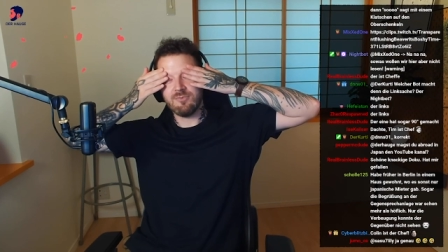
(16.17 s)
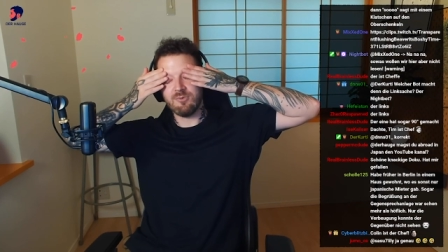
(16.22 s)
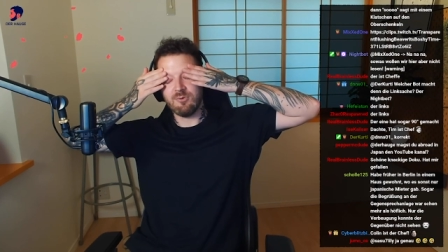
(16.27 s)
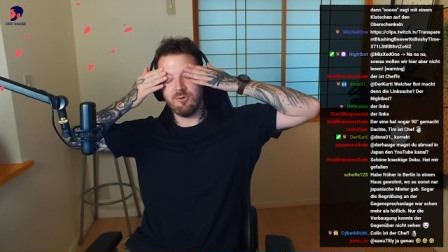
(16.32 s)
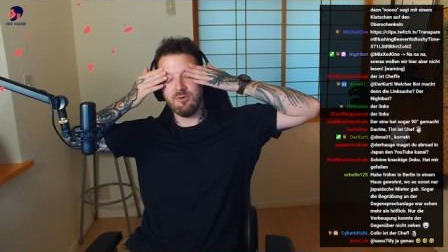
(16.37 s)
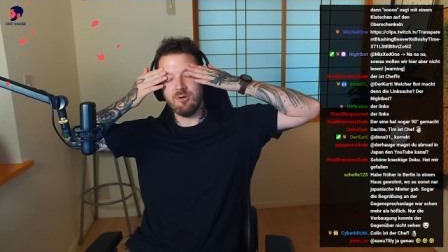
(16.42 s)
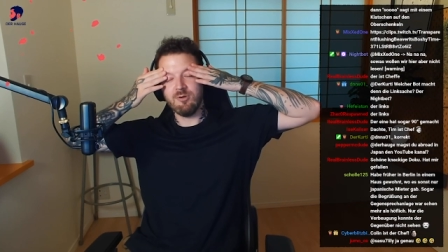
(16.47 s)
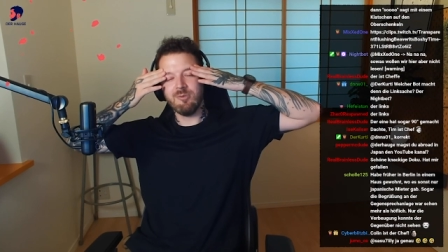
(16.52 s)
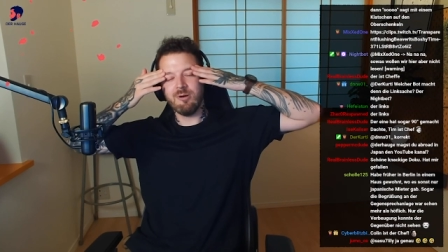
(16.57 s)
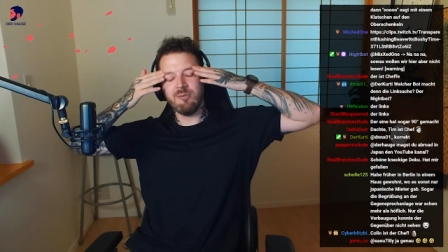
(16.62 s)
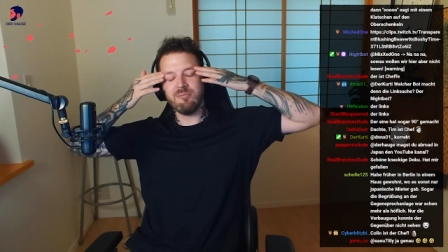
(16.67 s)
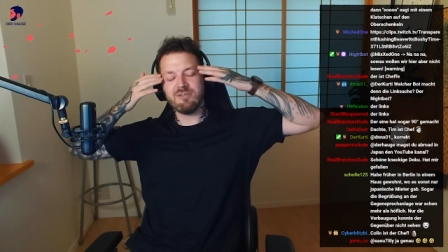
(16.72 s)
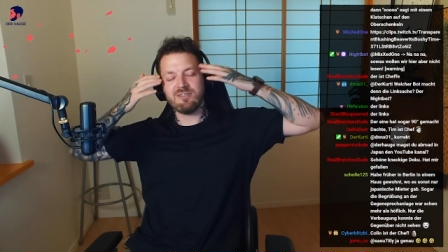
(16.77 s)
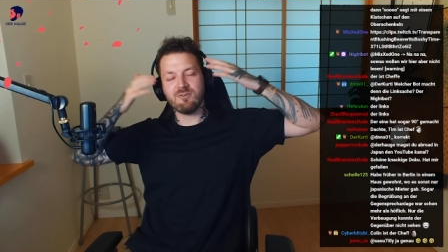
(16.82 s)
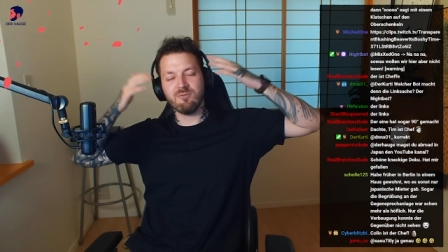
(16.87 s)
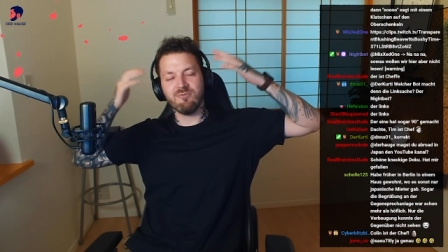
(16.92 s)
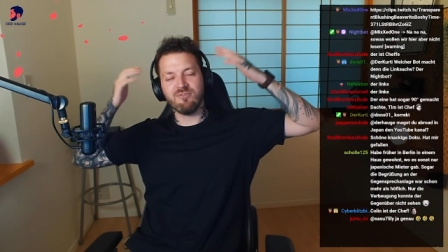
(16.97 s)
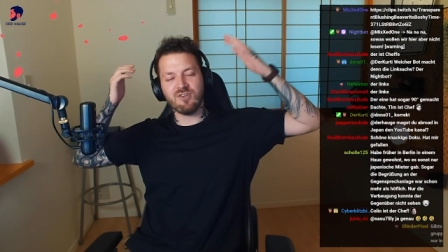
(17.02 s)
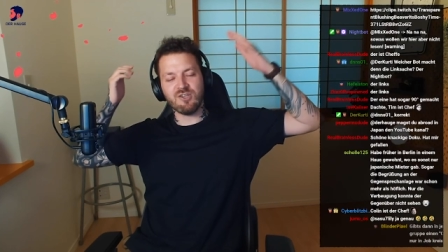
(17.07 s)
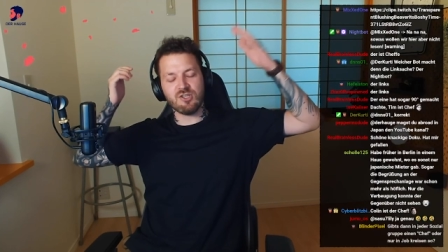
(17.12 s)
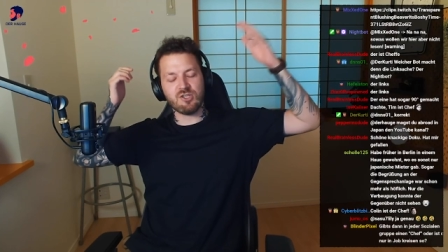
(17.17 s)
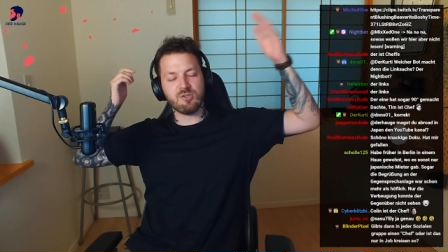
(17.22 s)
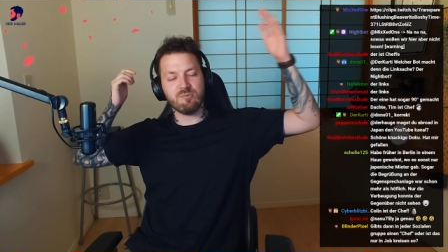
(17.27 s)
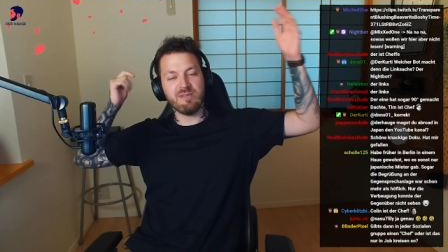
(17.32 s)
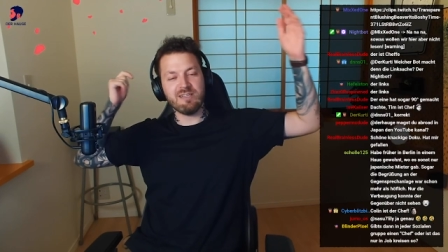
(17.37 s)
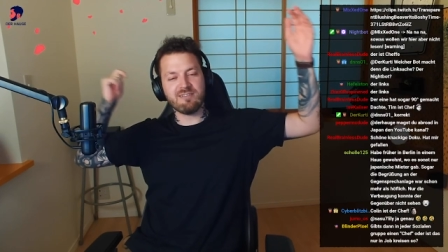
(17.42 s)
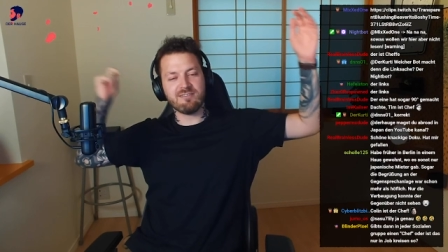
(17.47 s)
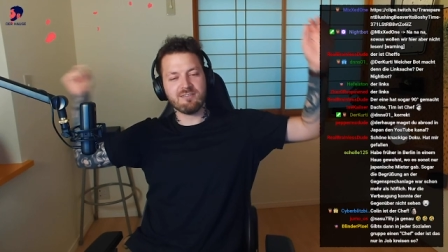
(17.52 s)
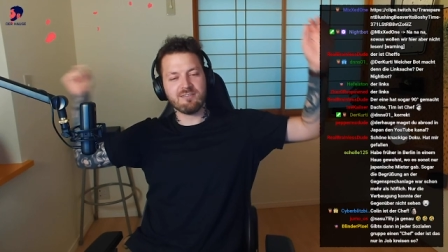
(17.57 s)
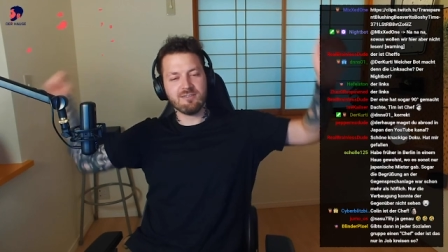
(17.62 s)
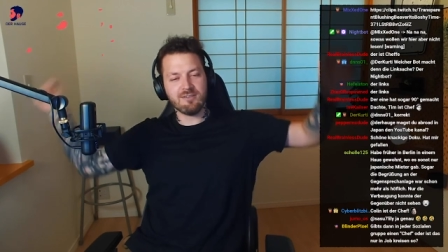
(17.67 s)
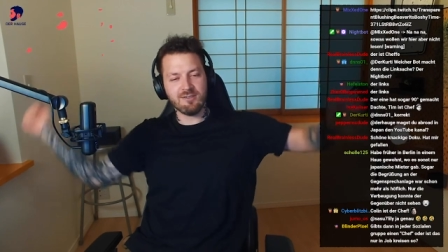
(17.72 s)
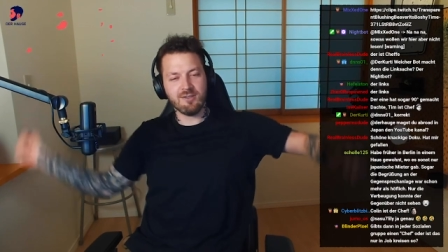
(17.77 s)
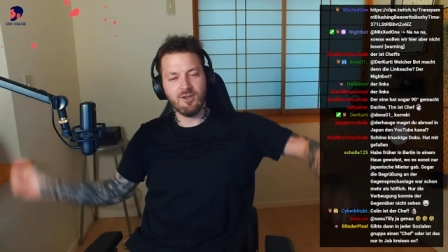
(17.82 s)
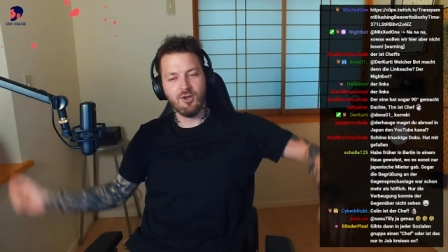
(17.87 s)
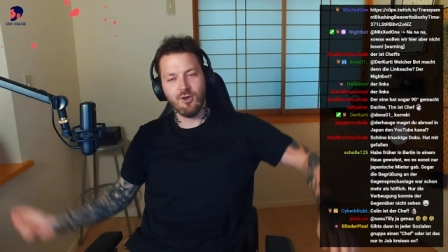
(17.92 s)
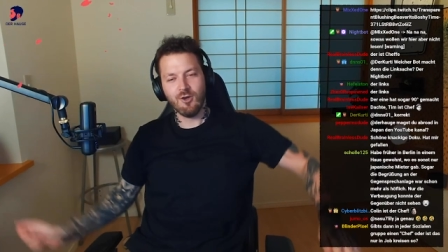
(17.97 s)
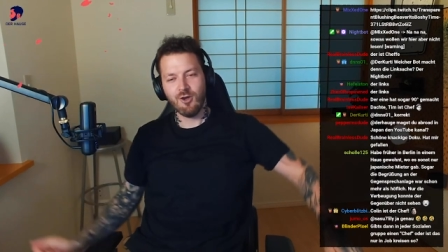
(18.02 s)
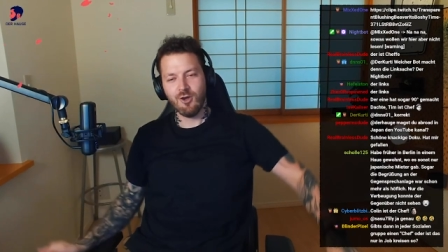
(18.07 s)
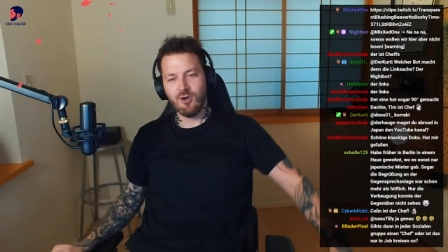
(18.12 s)
So, immer mit so einem
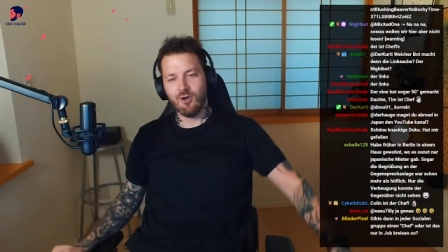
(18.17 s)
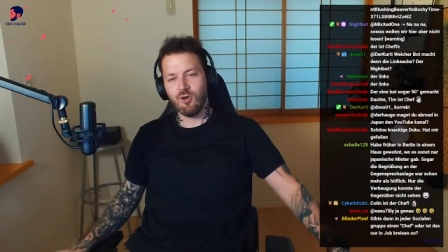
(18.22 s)
verschmitzten,